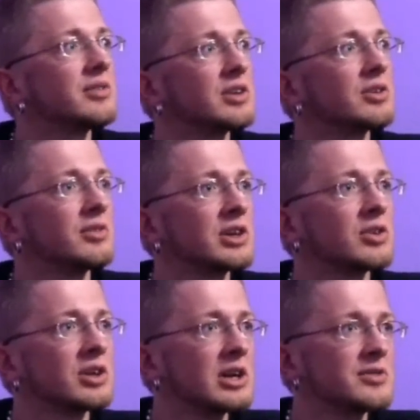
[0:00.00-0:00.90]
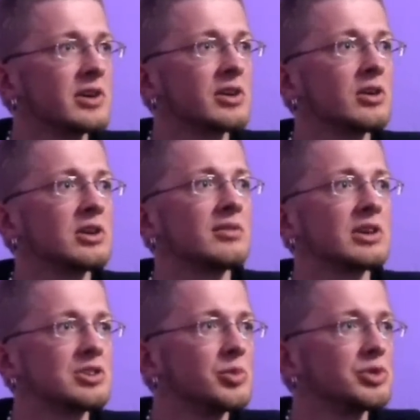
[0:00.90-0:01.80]
warto, warto grać, warto
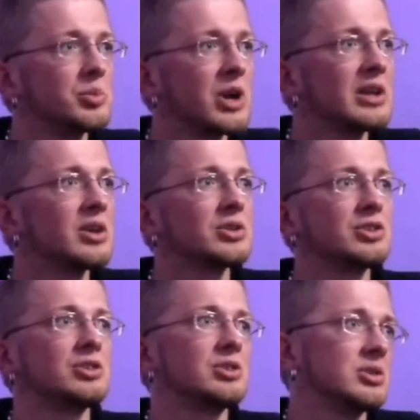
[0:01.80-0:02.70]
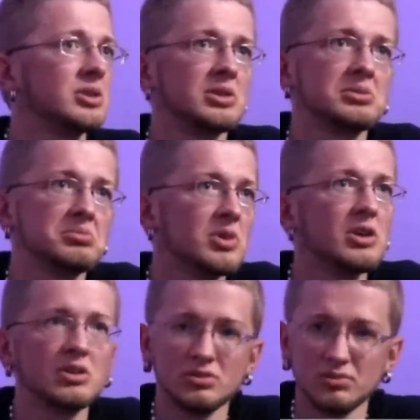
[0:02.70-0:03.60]
dawać tym ludziom radość
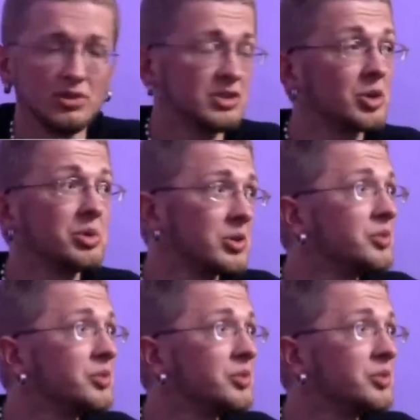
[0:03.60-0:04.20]
e, i sobie